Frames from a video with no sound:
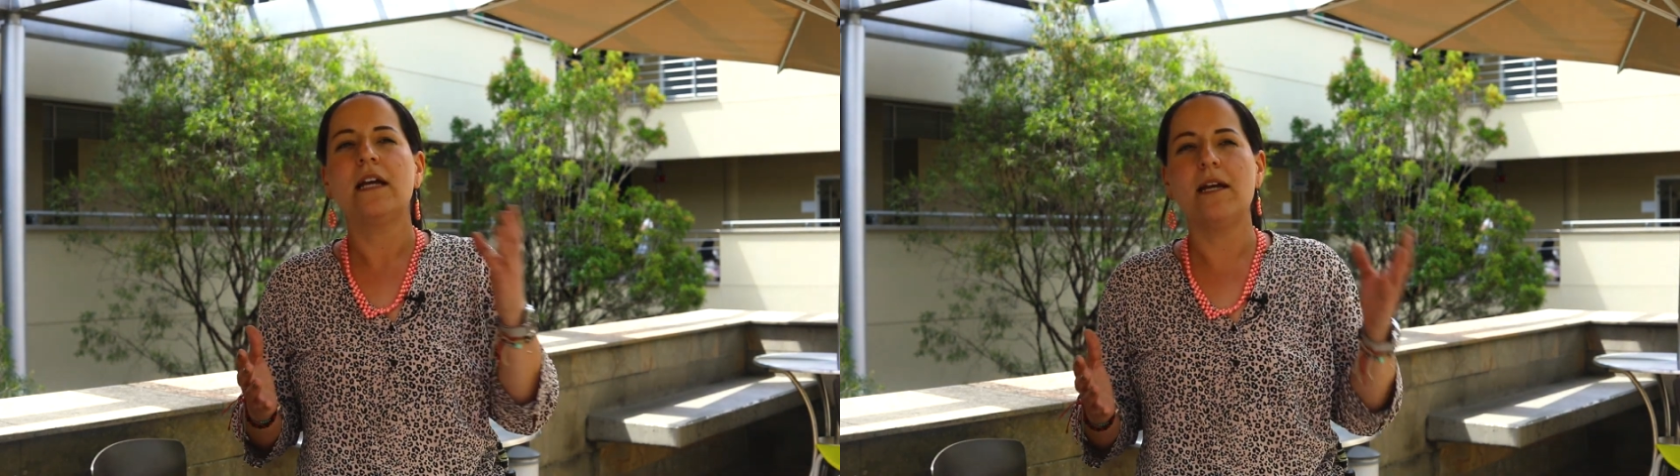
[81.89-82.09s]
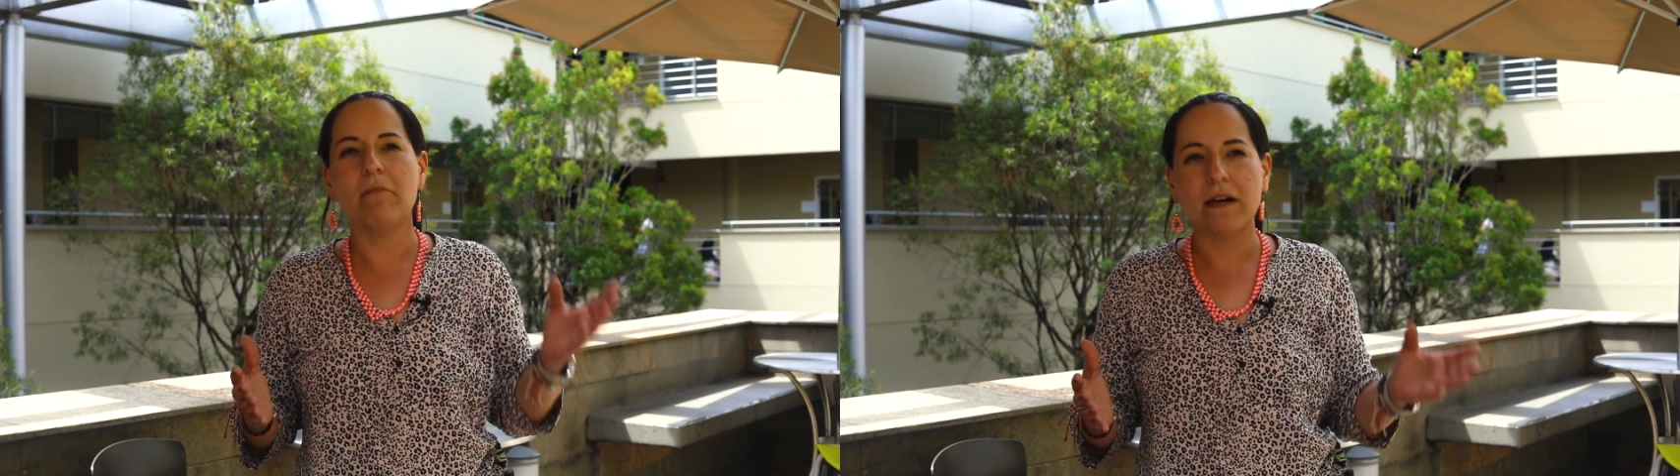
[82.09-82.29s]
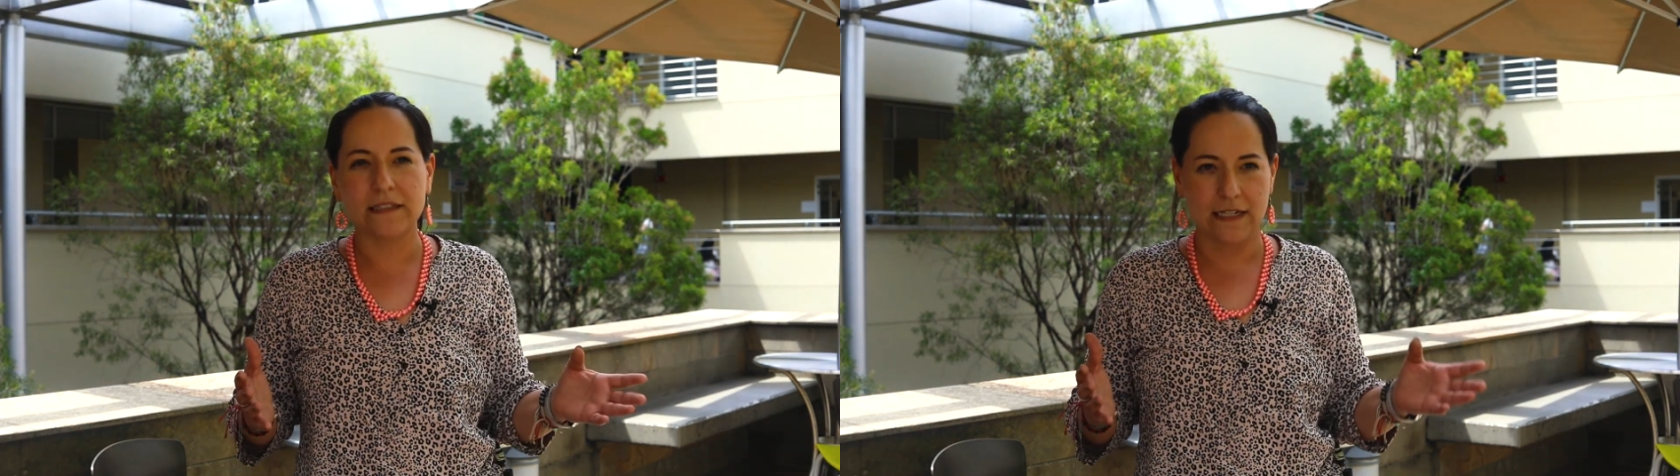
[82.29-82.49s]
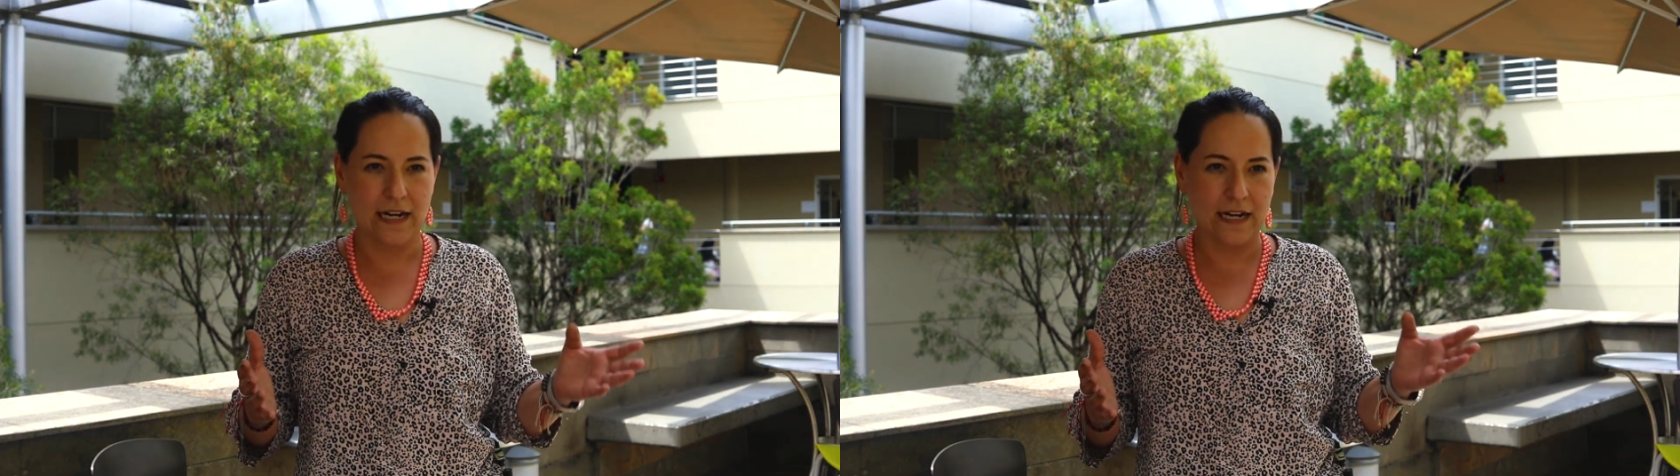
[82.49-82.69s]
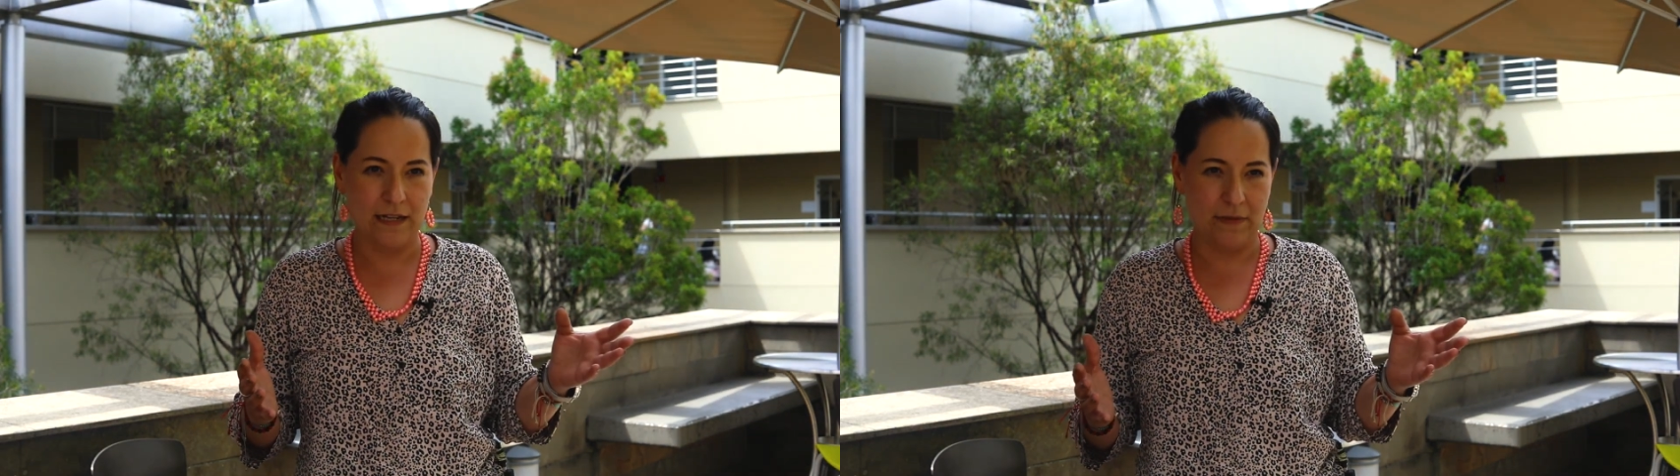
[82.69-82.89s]
en
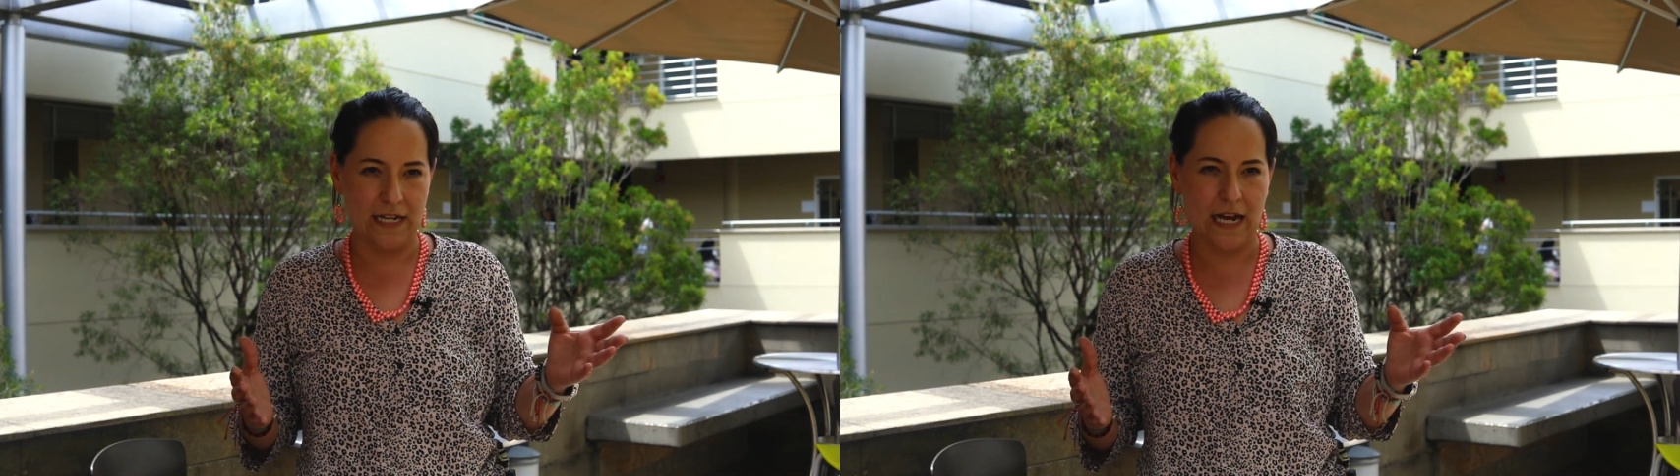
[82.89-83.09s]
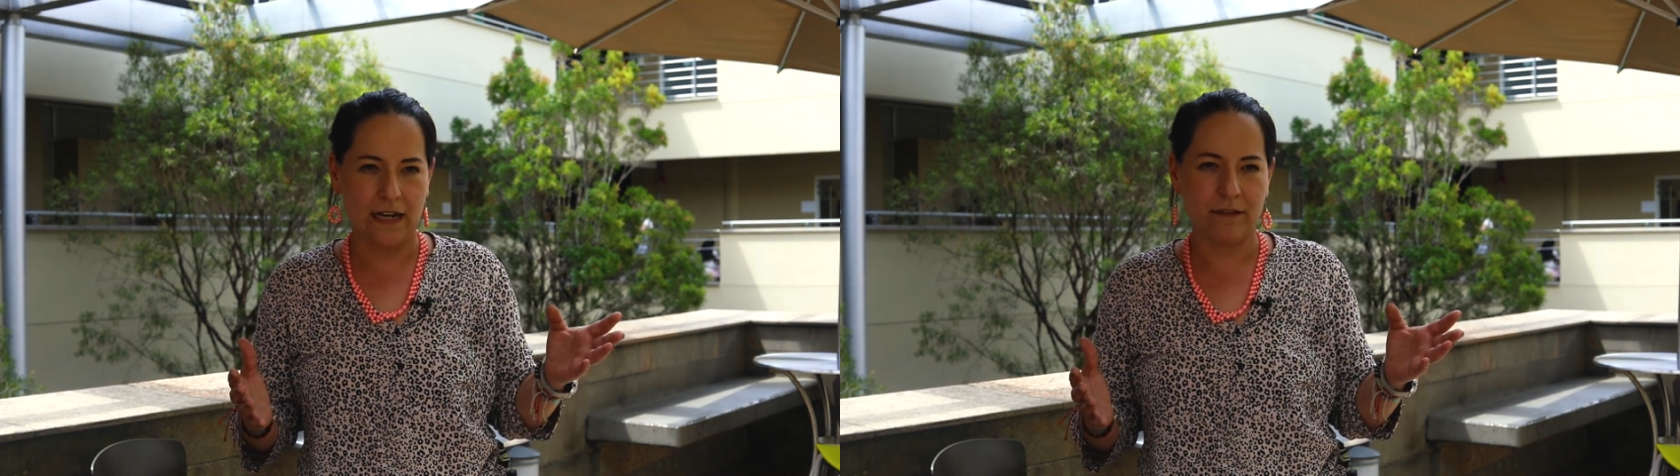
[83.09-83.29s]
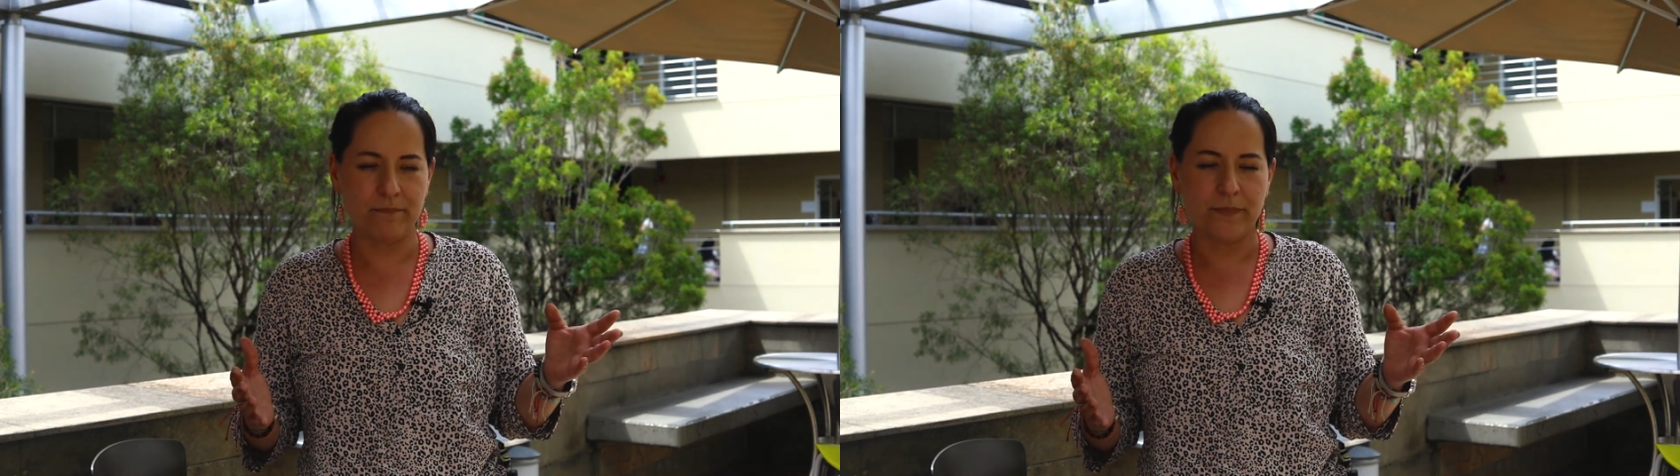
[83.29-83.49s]
materia criminal,